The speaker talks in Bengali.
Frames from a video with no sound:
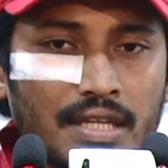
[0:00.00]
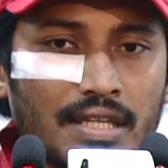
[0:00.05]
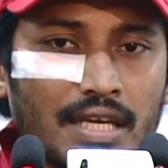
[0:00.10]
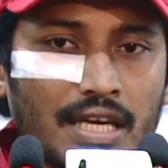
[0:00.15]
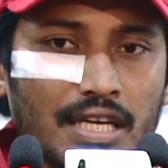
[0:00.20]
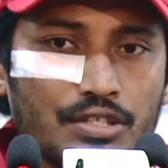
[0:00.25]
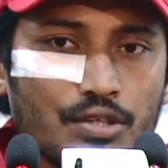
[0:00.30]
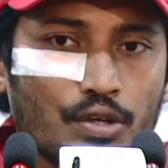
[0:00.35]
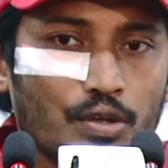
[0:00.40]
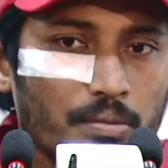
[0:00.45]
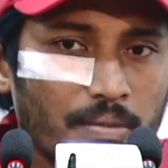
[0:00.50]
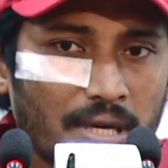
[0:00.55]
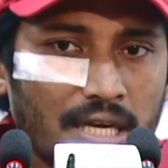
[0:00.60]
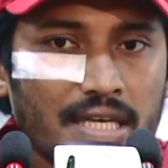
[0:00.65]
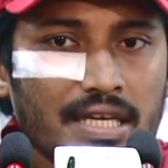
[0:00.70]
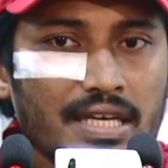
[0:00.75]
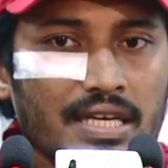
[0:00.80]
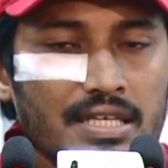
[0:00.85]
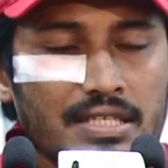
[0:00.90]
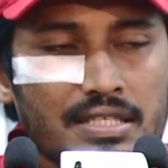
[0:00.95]
তারা যখন
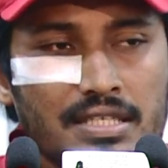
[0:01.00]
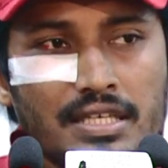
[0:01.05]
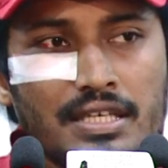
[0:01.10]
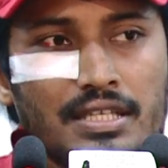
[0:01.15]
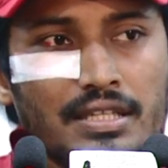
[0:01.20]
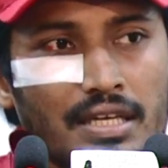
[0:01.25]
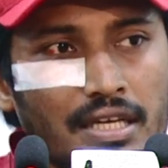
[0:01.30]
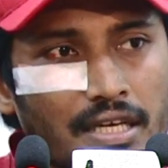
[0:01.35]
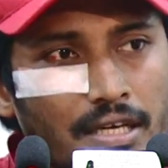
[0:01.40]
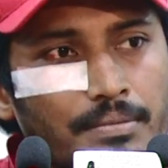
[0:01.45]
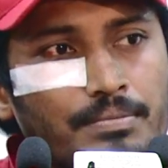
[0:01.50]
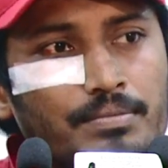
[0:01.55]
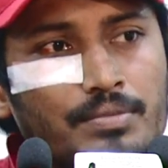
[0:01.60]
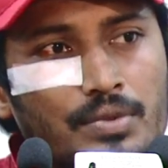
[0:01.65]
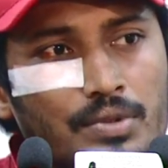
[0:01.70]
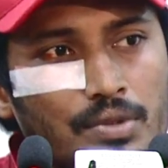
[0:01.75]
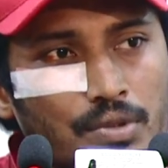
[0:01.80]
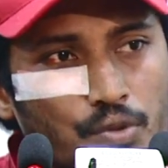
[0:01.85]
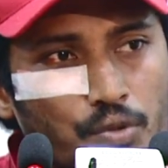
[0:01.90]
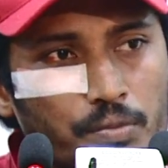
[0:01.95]
মাঠে আসে তারা
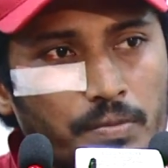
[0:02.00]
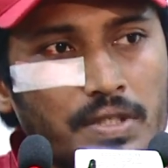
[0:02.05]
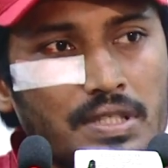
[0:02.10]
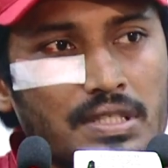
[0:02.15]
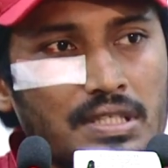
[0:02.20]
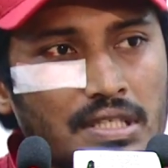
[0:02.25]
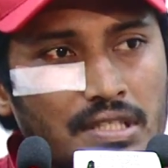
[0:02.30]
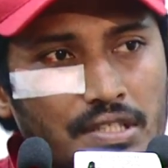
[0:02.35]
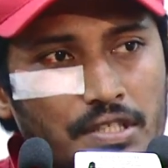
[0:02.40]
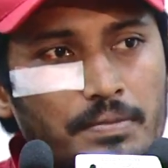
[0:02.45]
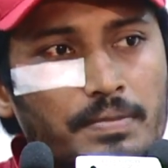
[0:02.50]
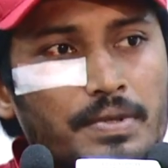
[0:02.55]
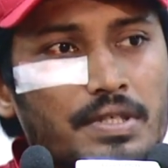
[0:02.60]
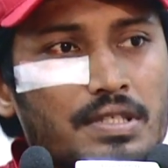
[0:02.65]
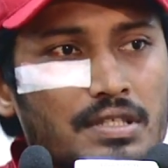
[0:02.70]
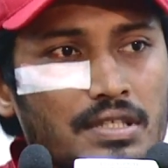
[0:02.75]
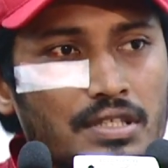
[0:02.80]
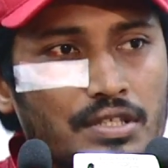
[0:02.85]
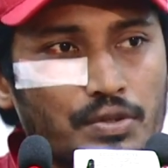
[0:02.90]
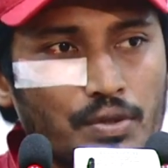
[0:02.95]
টু পার্সেন্ট থ্রি
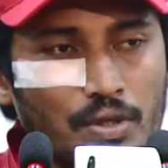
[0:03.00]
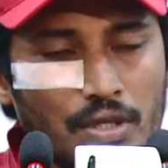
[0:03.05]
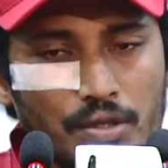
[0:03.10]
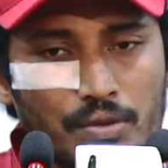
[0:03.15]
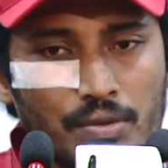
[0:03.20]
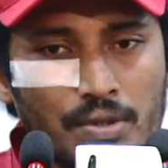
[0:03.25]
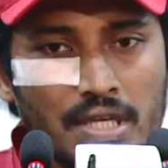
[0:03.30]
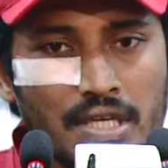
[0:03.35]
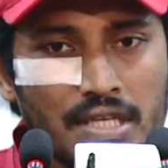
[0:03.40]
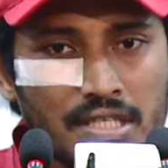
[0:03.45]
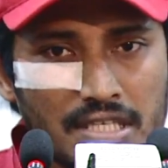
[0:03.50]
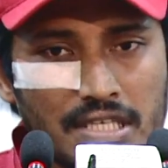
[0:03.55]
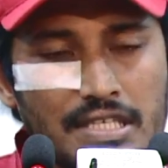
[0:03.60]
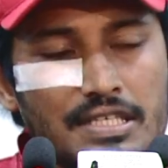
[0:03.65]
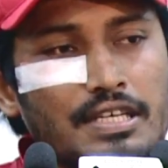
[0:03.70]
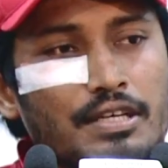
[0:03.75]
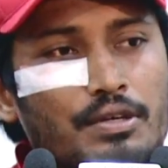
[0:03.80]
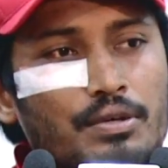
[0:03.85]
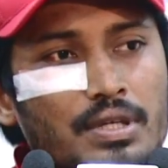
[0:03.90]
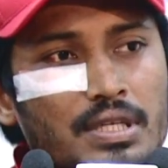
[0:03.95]
পার্সেন্ট হলেও
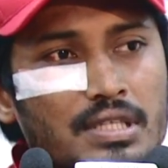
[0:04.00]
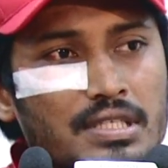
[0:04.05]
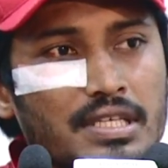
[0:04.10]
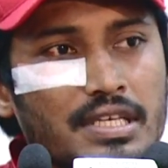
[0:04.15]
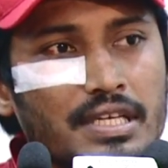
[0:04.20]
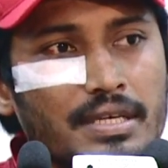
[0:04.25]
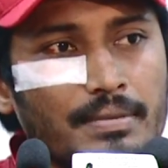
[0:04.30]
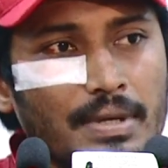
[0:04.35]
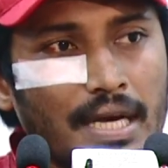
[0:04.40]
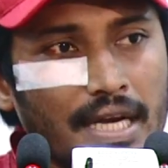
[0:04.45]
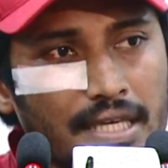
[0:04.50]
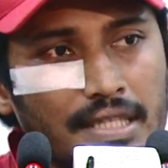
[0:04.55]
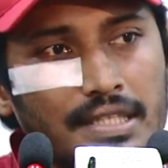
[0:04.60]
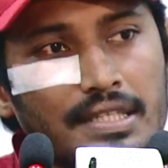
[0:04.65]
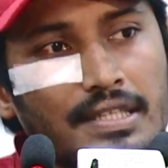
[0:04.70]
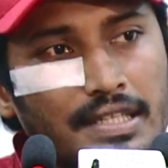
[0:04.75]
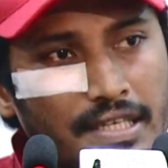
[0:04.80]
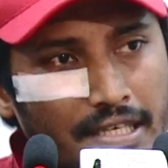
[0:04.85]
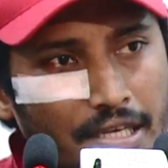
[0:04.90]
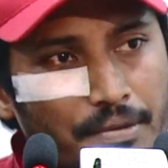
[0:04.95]
চেষ্টা করে যে আগের
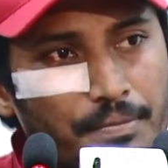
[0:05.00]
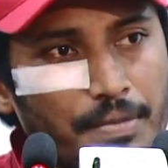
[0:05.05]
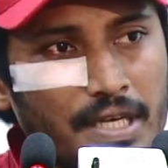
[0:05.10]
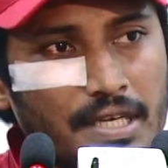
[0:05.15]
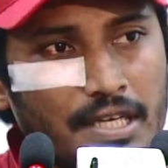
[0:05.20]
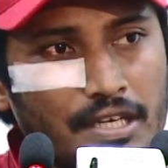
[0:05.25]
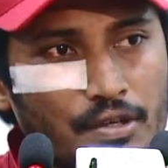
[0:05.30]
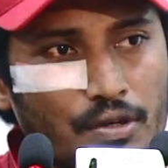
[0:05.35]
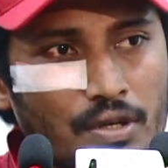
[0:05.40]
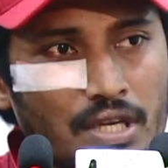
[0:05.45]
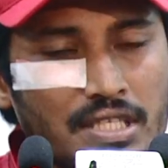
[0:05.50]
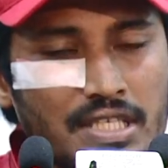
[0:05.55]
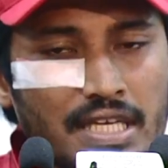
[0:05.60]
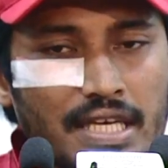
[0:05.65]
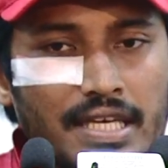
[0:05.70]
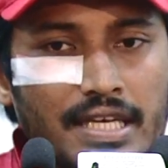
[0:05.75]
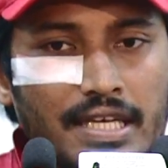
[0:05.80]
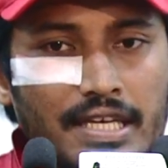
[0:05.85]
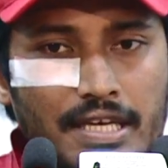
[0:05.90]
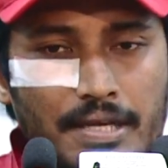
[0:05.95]
দিন থেকে বেটার করা
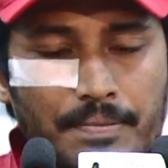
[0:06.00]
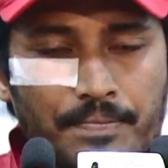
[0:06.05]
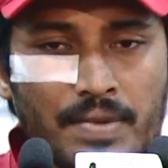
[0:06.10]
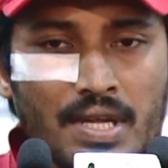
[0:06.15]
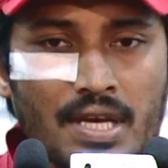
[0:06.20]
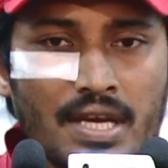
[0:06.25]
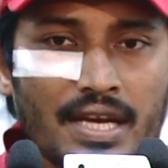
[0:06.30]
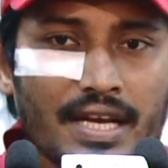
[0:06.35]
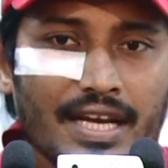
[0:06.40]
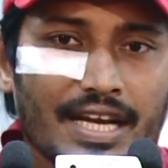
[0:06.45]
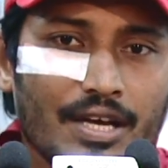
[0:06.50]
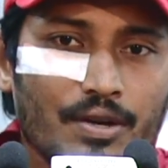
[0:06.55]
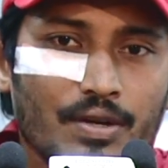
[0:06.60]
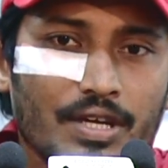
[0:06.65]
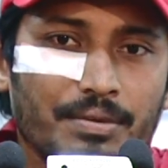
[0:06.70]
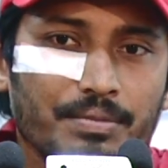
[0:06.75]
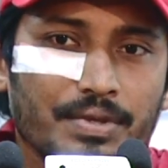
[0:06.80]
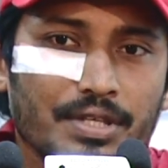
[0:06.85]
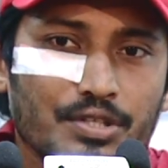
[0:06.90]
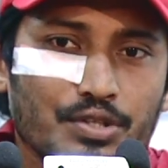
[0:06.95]
যায় কি না কারণ
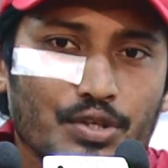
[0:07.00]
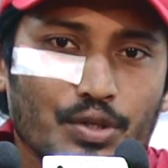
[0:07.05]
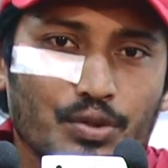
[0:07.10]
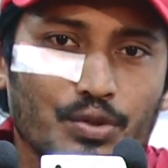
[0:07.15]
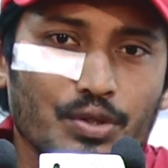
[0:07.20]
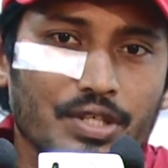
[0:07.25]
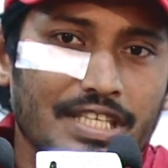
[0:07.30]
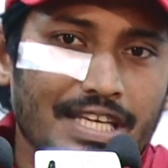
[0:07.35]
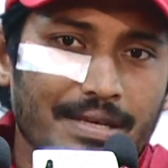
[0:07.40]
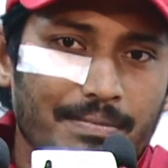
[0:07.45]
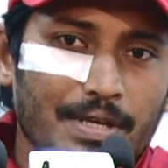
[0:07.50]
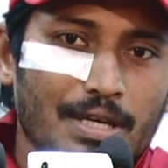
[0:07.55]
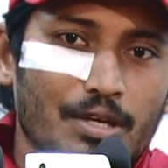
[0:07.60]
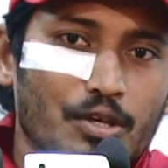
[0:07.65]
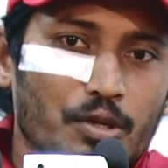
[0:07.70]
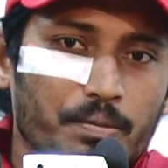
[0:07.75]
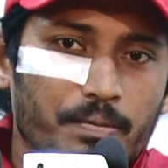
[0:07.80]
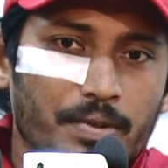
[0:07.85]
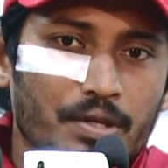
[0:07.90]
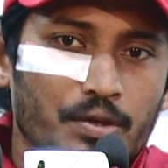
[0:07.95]
আমি যতই টেবিল
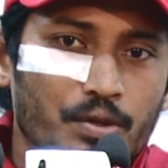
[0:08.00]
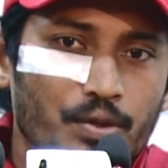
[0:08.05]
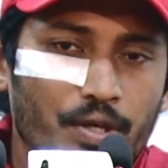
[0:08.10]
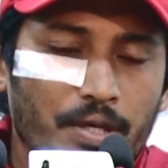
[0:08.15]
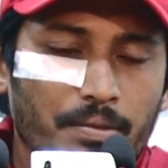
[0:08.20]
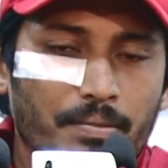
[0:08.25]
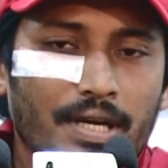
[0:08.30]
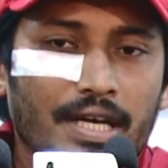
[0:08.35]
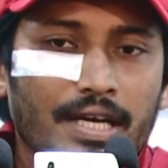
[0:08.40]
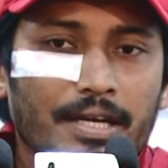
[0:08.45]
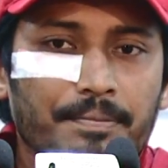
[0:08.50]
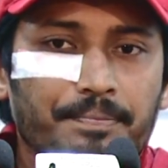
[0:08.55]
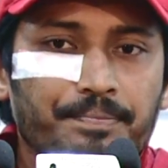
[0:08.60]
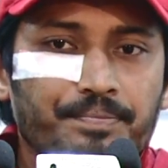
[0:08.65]
টপার হই বা